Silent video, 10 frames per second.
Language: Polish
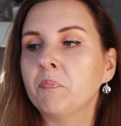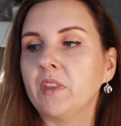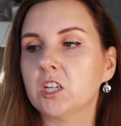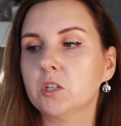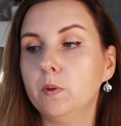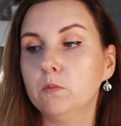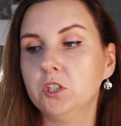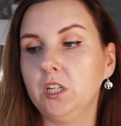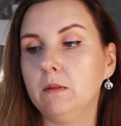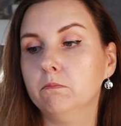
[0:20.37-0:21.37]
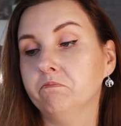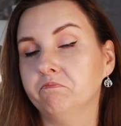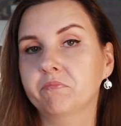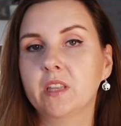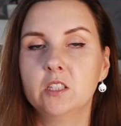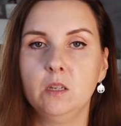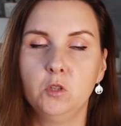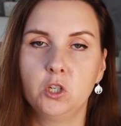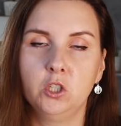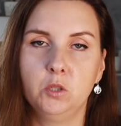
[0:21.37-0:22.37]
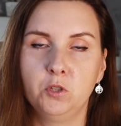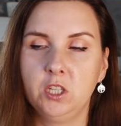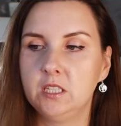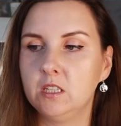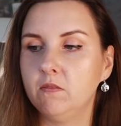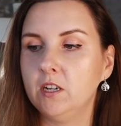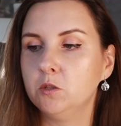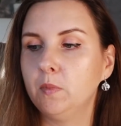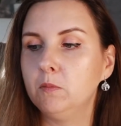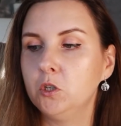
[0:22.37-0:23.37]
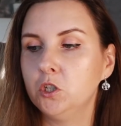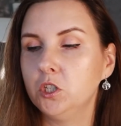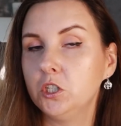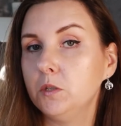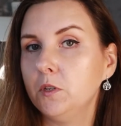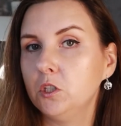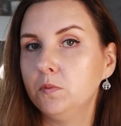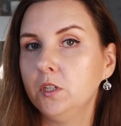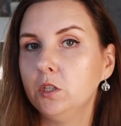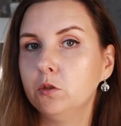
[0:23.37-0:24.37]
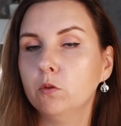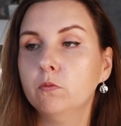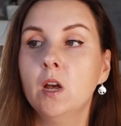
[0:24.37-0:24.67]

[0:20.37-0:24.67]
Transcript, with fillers: także pomyślałam, hmm, co mi szkodzi przetestować, mamy 35 ml,